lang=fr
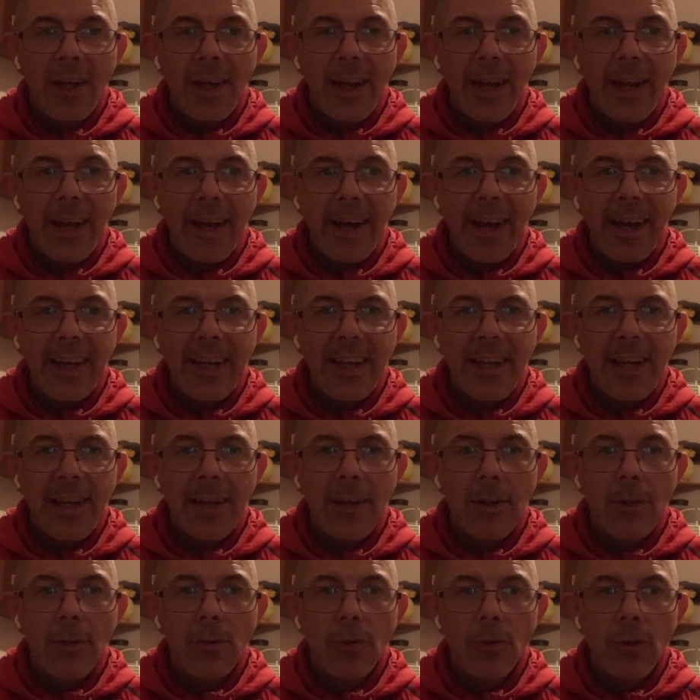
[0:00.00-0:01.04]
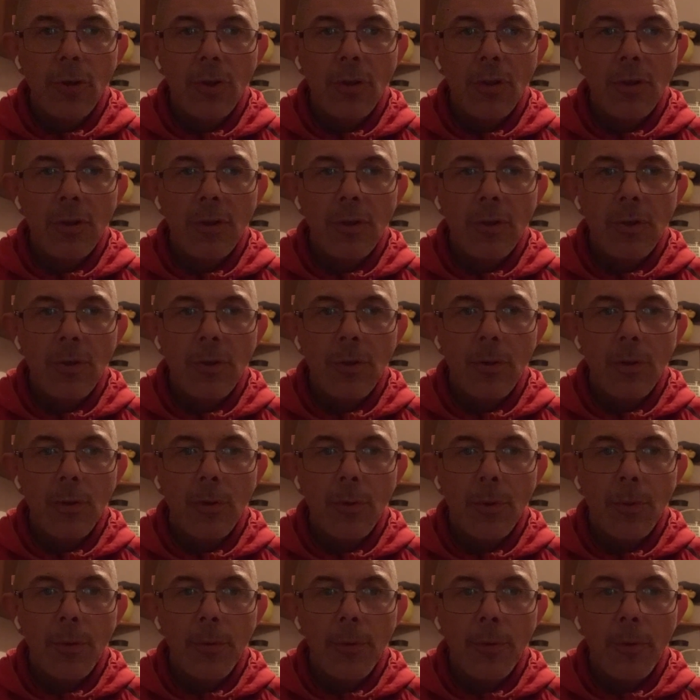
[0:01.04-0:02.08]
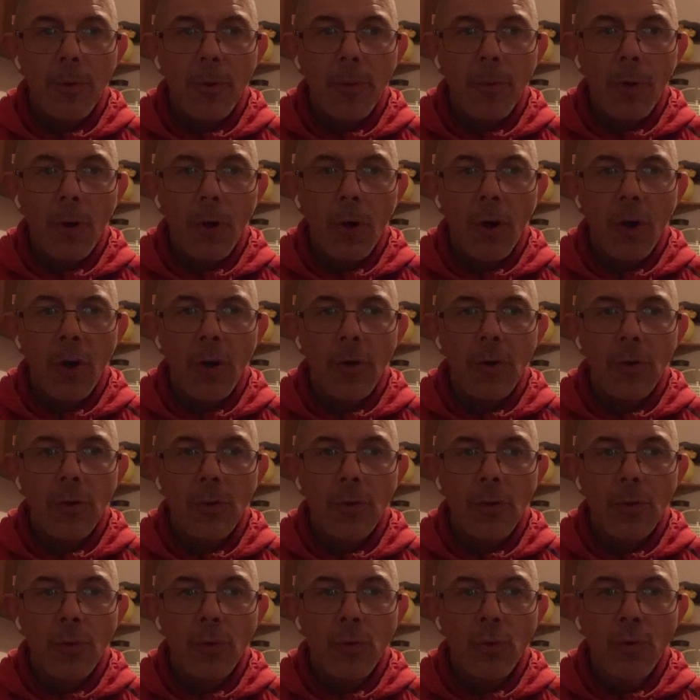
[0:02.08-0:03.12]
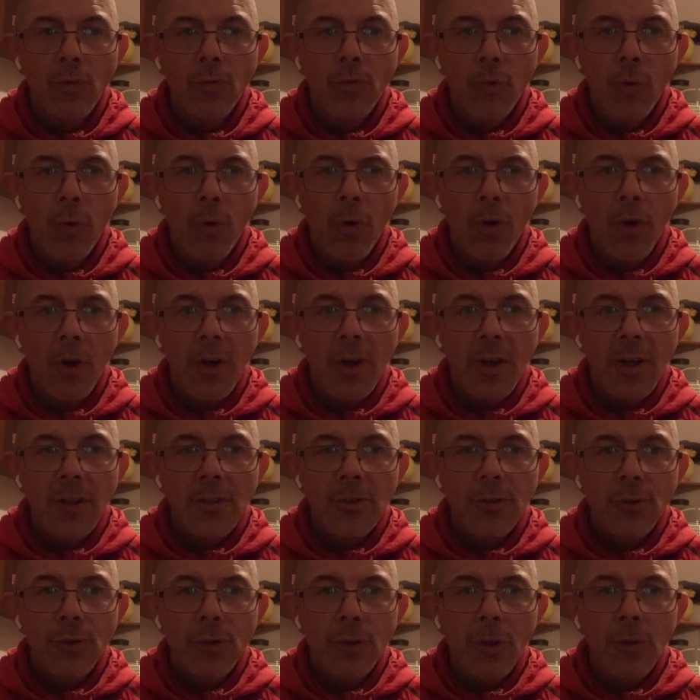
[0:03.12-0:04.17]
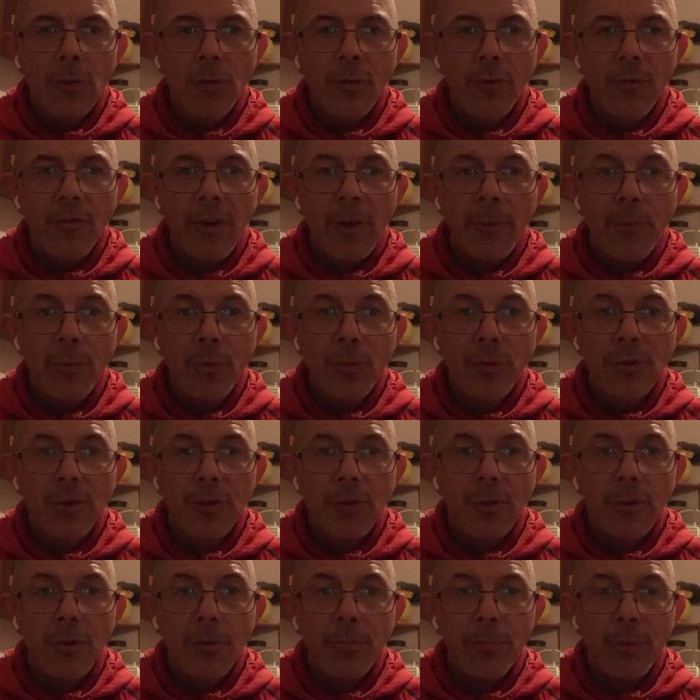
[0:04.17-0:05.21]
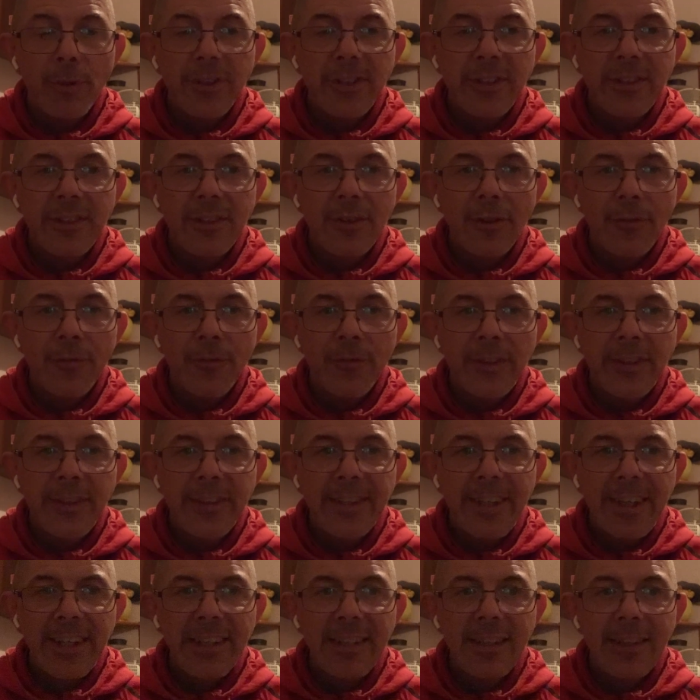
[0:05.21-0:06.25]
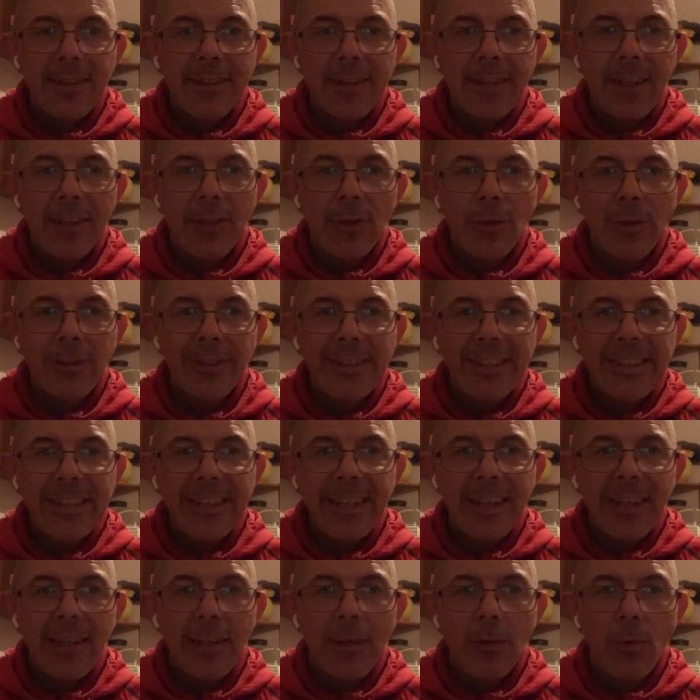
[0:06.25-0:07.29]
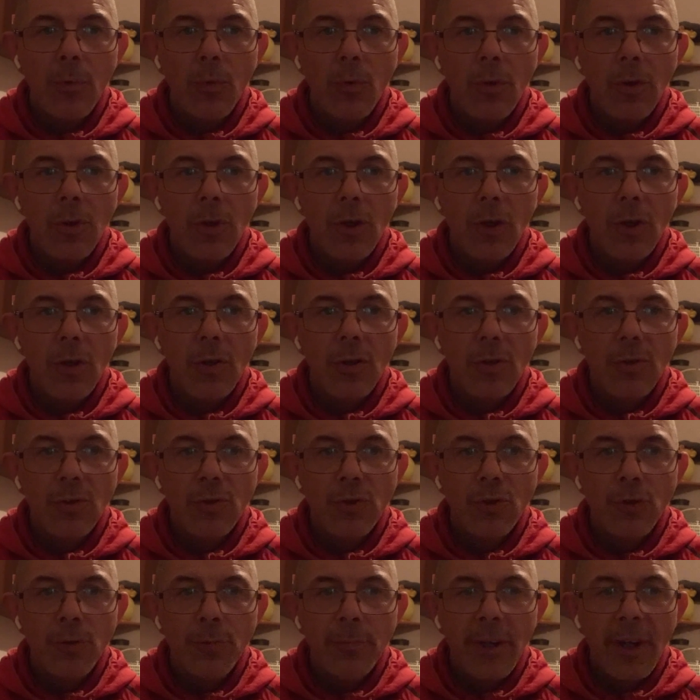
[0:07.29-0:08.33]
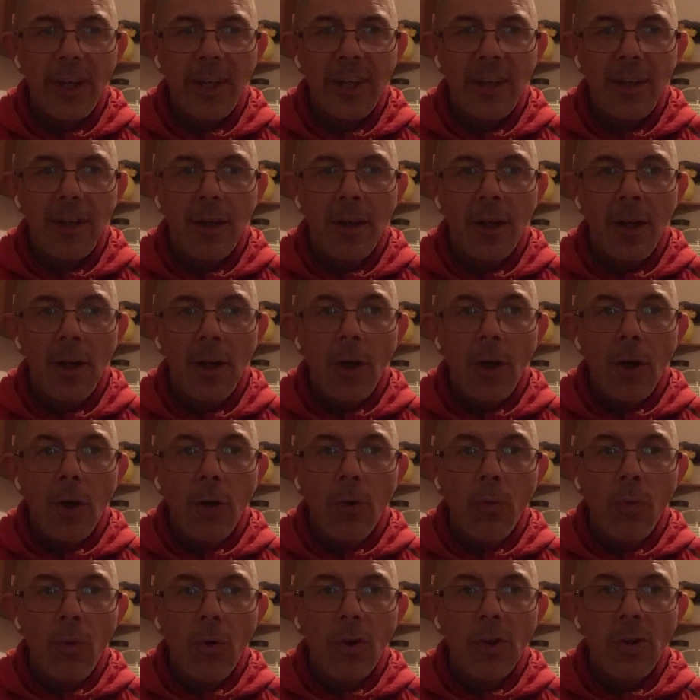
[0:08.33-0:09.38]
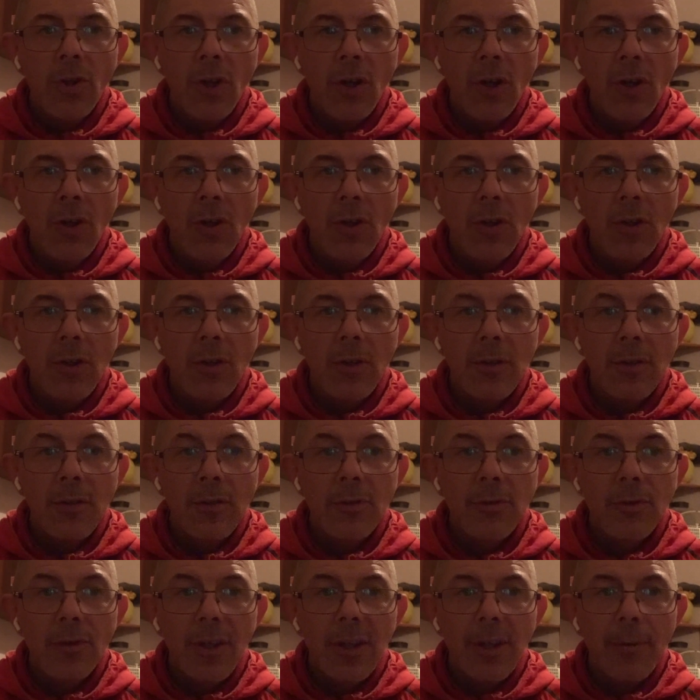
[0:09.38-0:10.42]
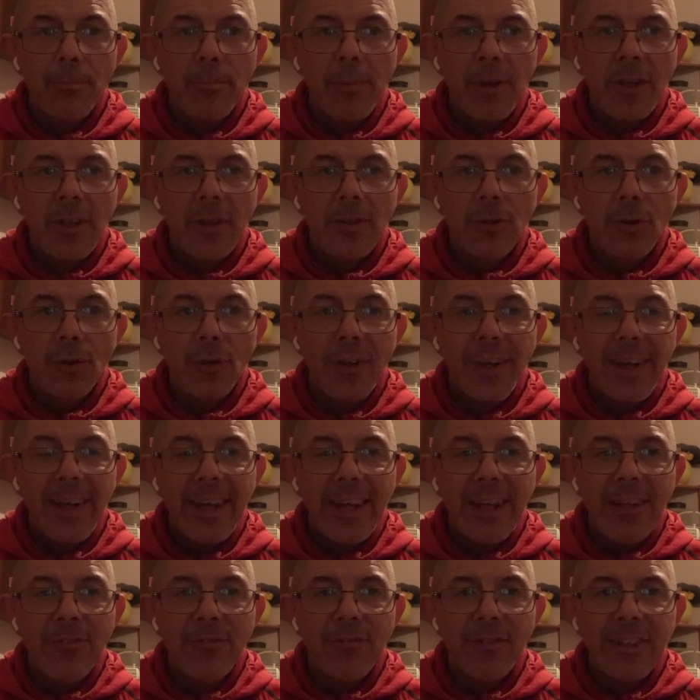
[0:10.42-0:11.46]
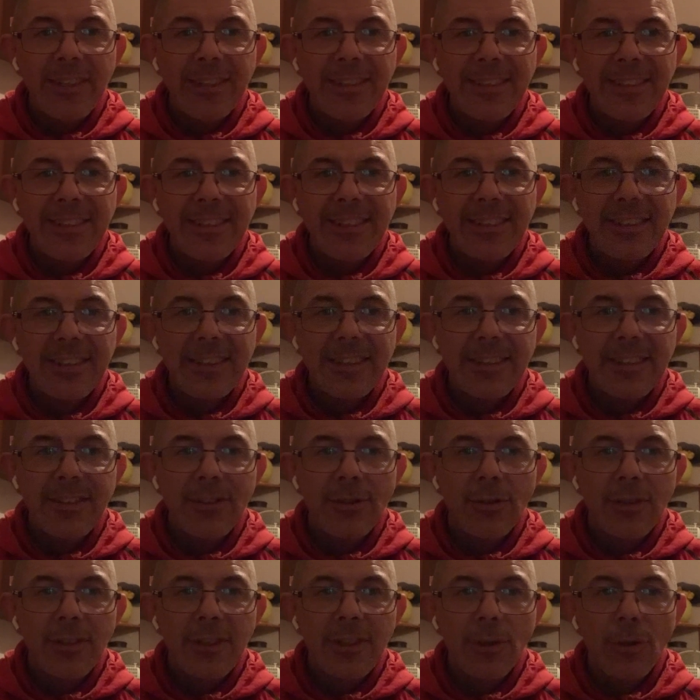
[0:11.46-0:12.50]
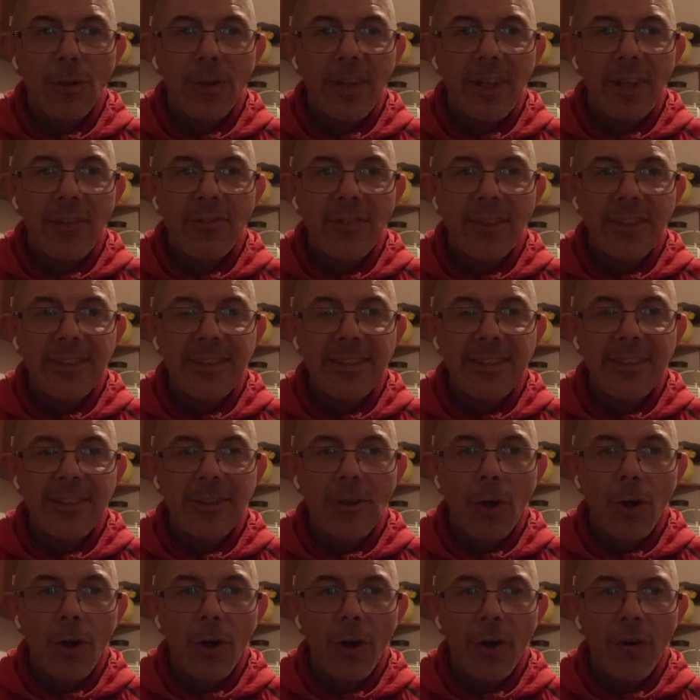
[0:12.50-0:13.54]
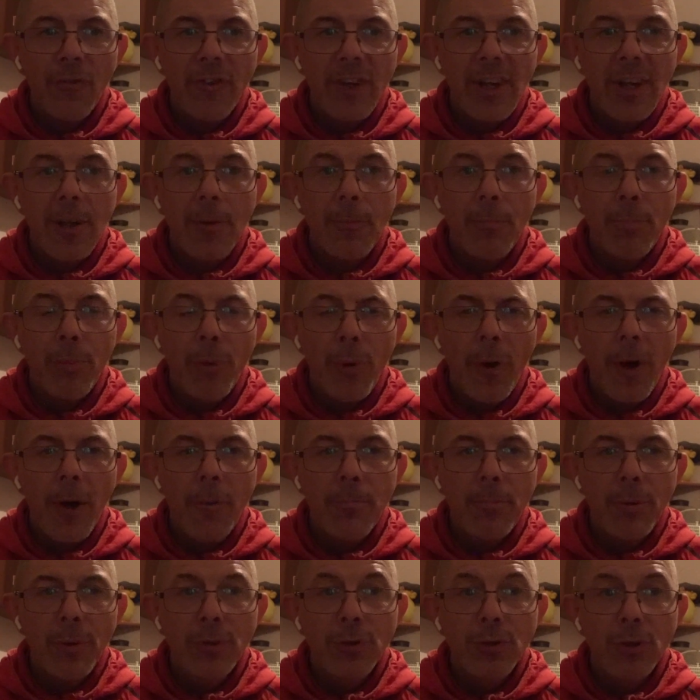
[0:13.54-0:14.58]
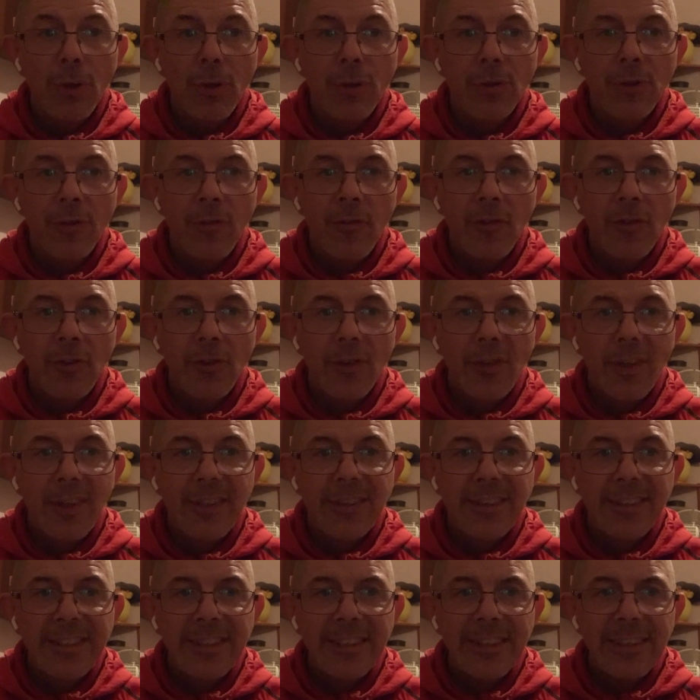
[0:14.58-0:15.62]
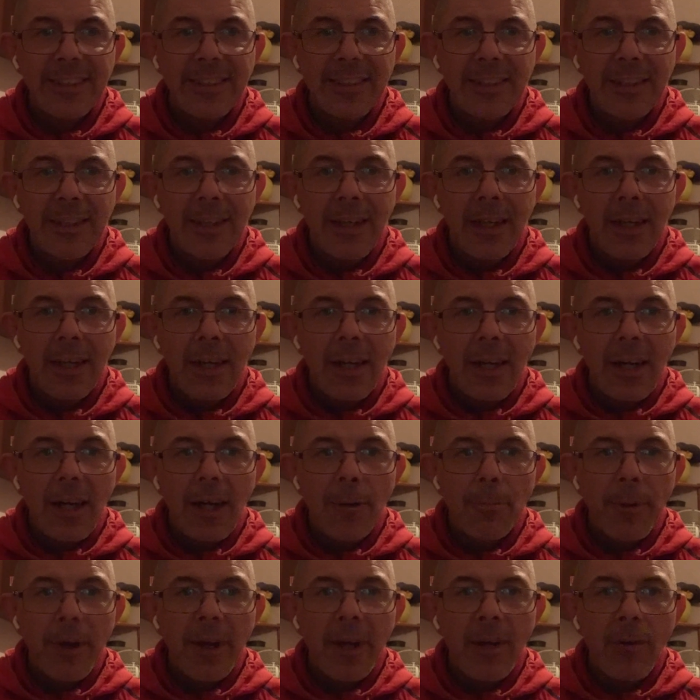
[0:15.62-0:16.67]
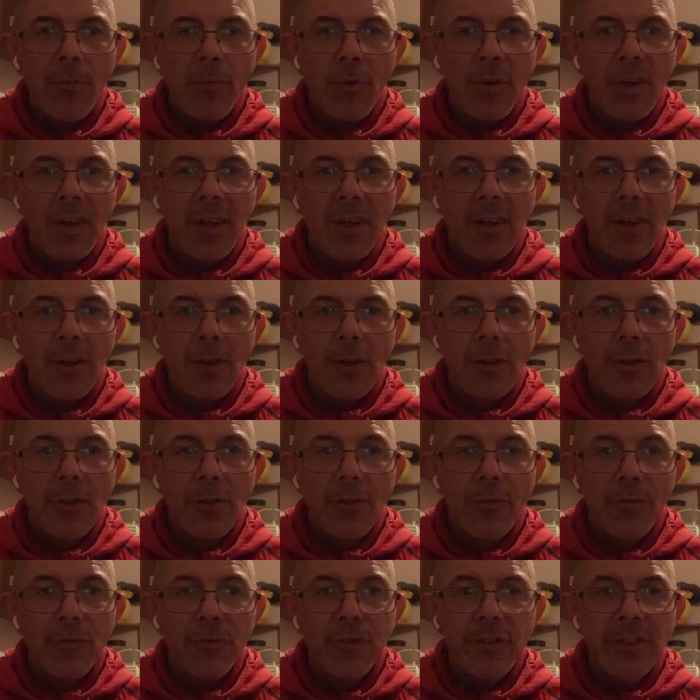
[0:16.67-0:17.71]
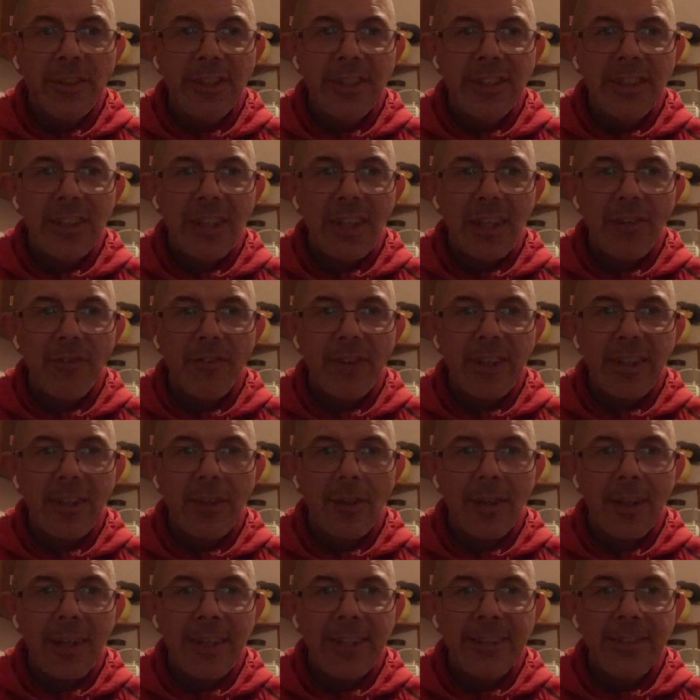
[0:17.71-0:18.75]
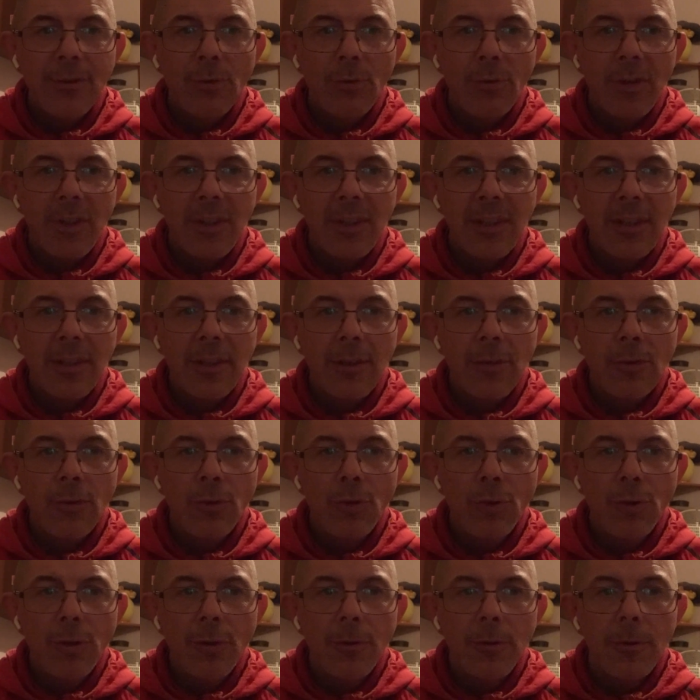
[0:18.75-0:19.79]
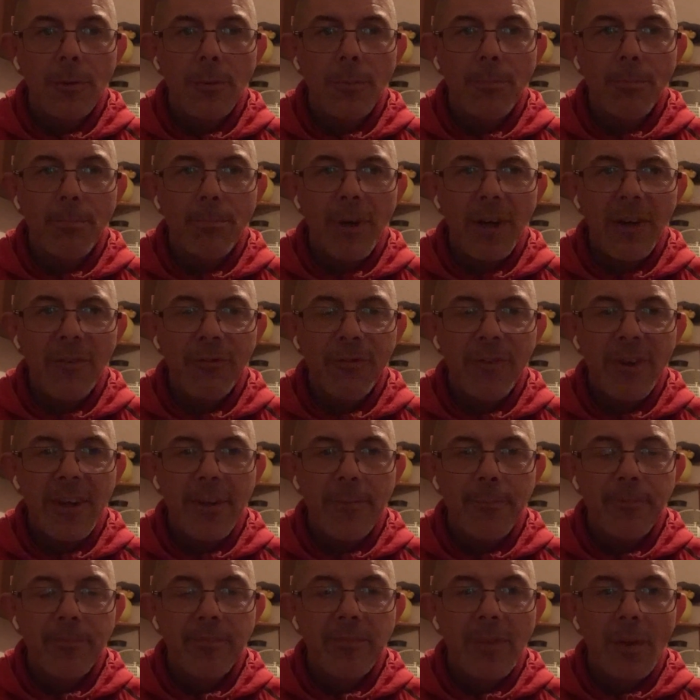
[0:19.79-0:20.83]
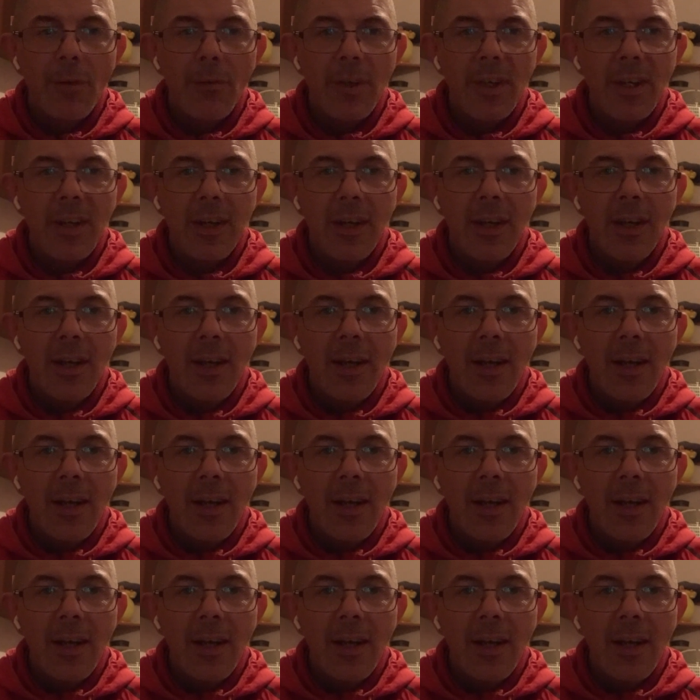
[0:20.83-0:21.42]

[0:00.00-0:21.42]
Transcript: Rien de grand nouveau sur nos fameuses petites fintechs telles que Nickel ou encore Sumeria ou encore euh, de la part de N26, si ce n'est que N26 revient peu à peu sur le devant de la scène après avoir euh, fini avec euh, l'histoire du baffin. Voilà.